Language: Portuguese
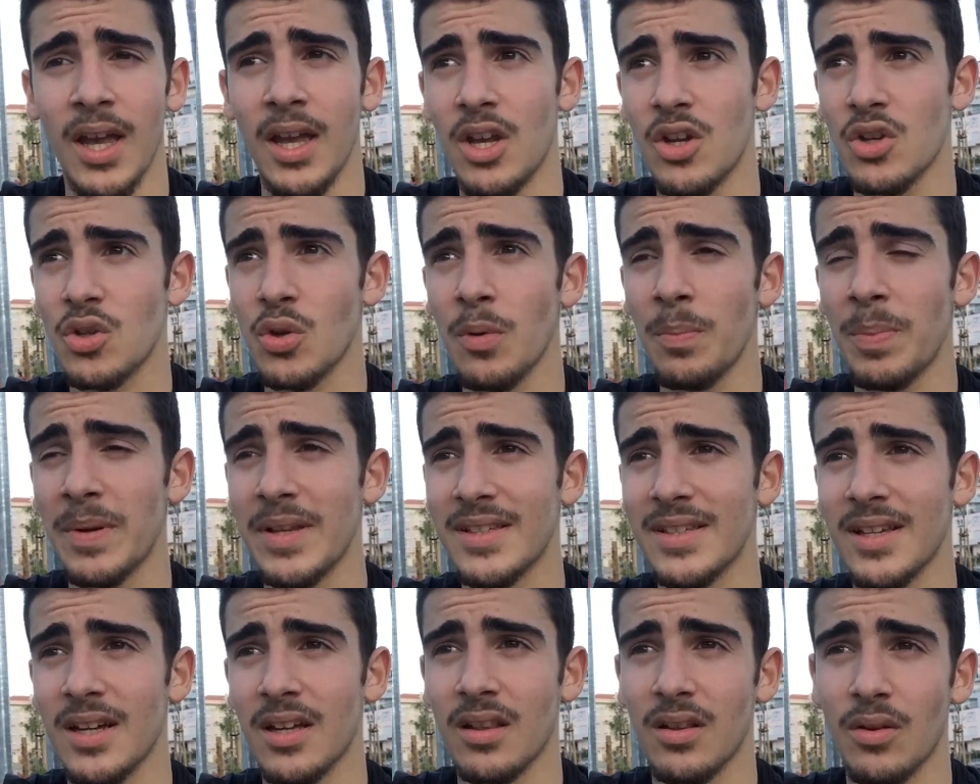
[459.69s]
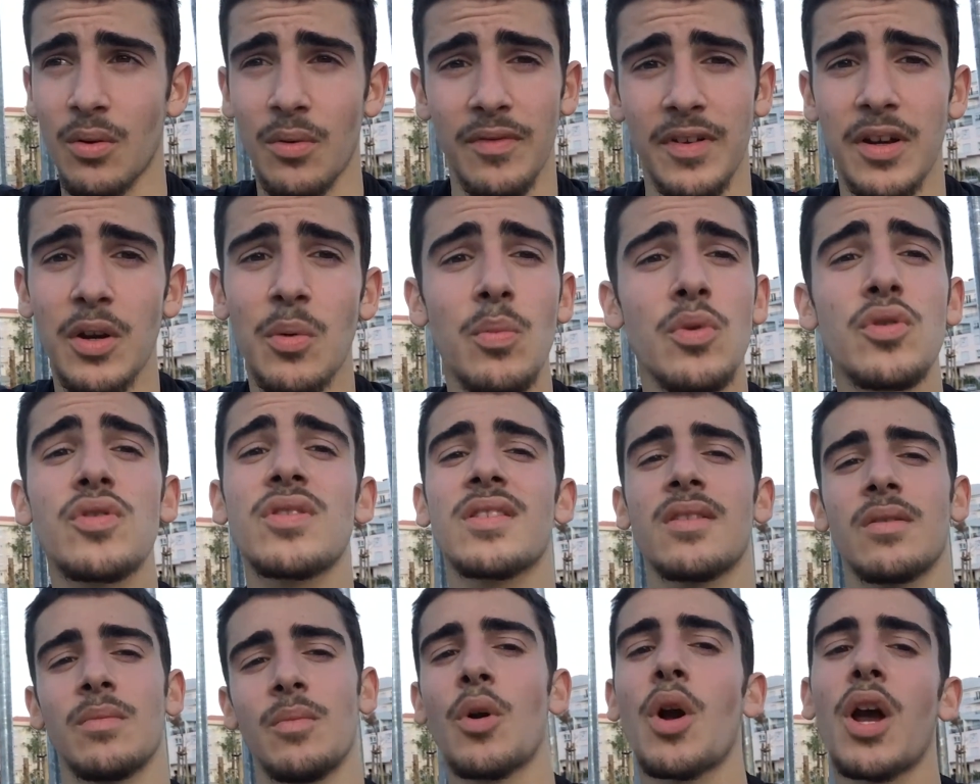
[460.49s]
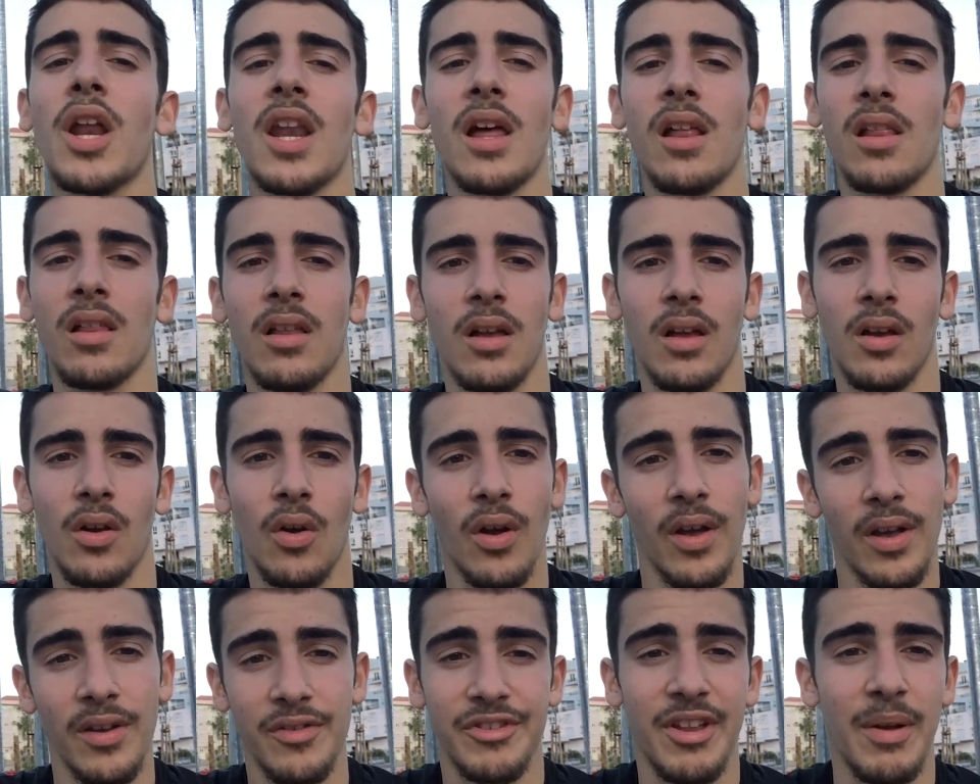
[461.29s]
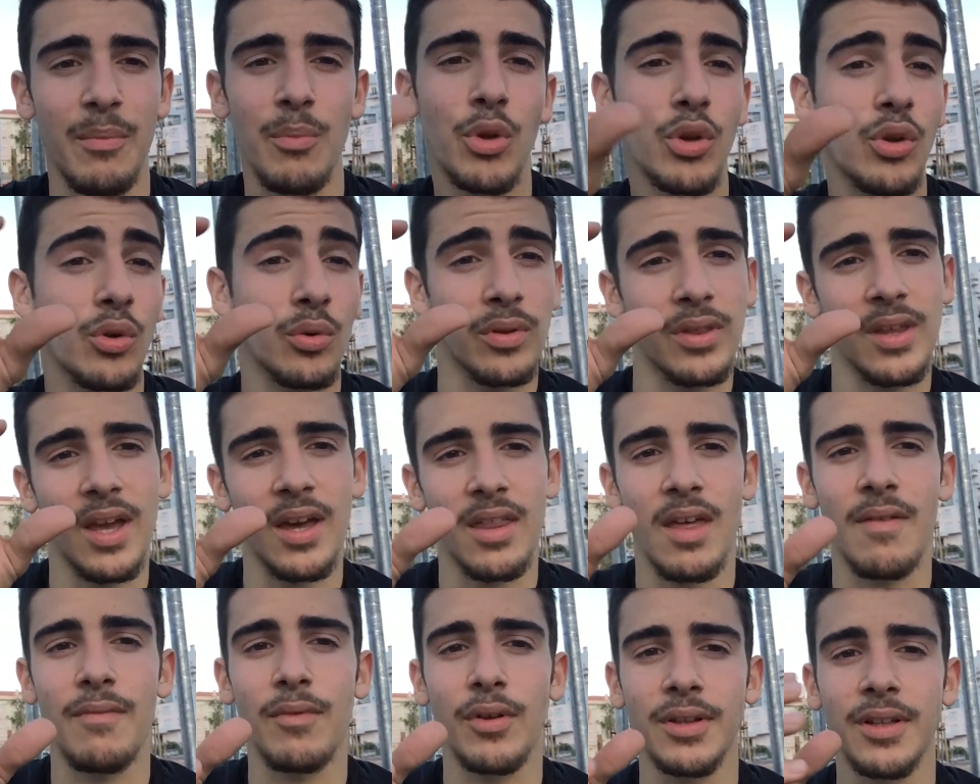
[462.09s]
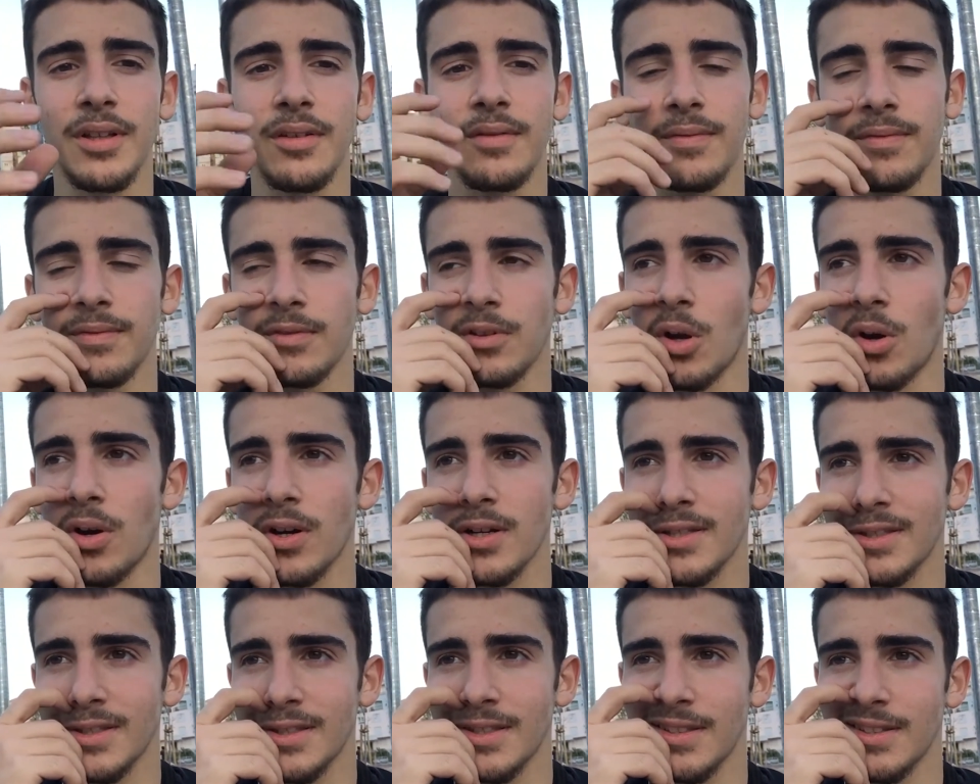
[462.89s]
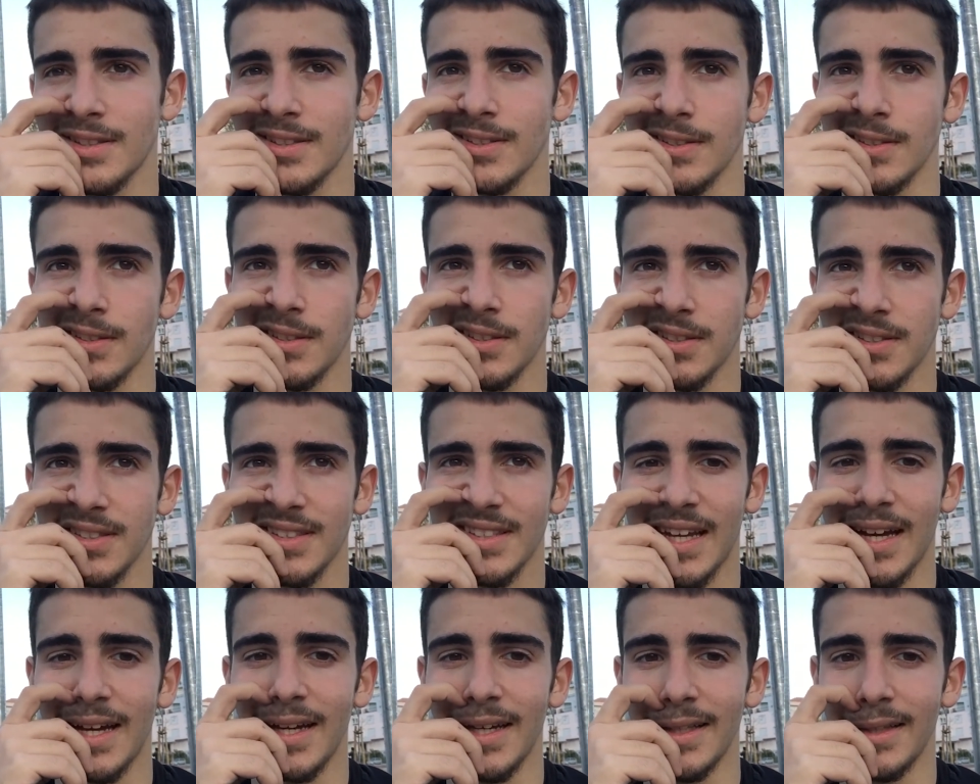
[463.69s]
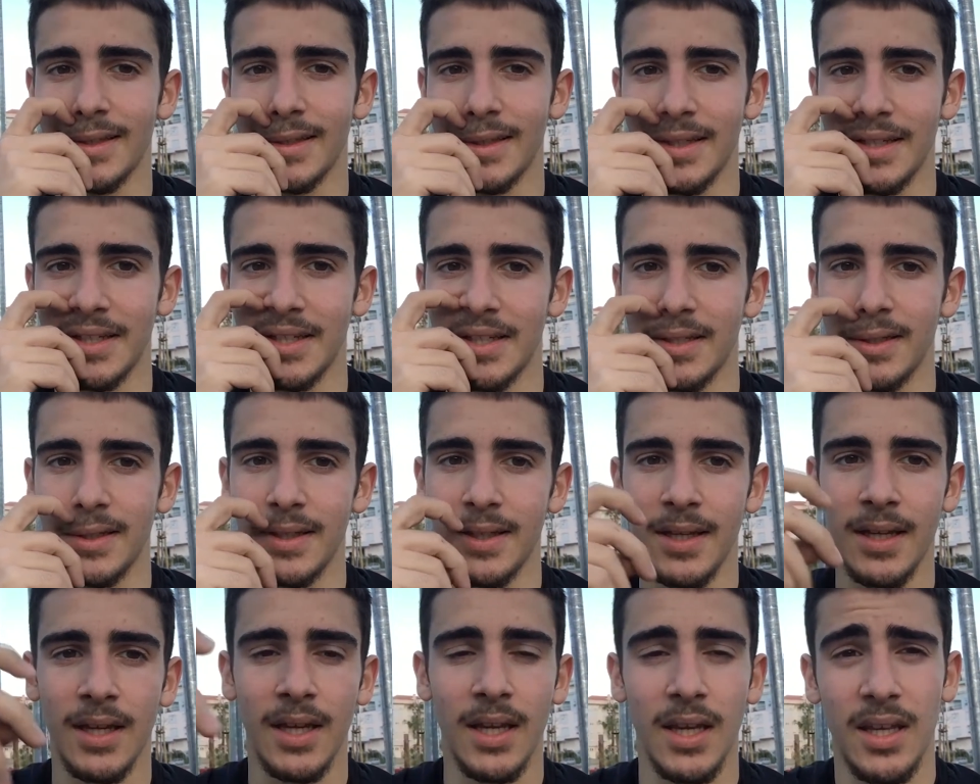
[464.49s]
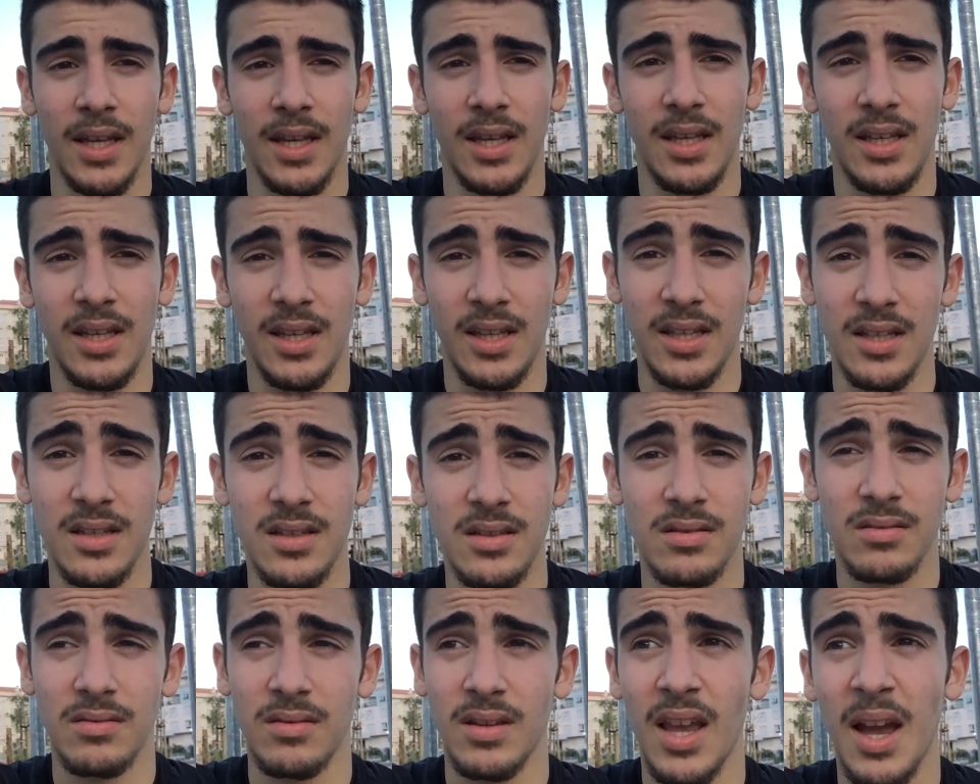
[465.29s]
Eu estou a pensar, estão a ver que o meu, meu canal está muito rodeado à volta de vlogs e de skate e e isso.